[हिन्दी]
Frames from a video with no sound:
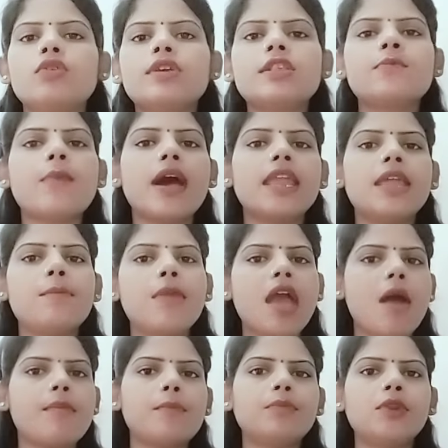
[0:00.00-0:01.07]
इस बारे में
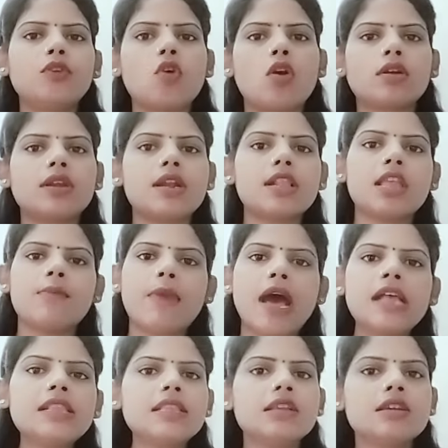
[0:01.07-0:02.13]
आप अपने डॉक्टर से
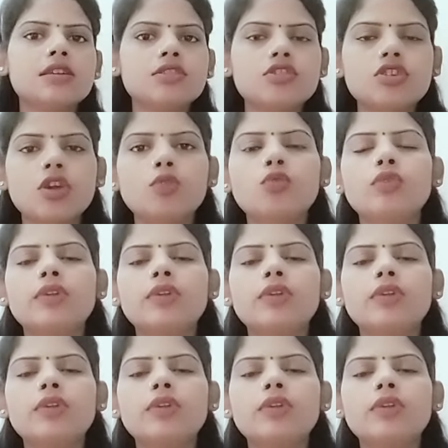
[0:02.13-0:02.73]
बात जरूर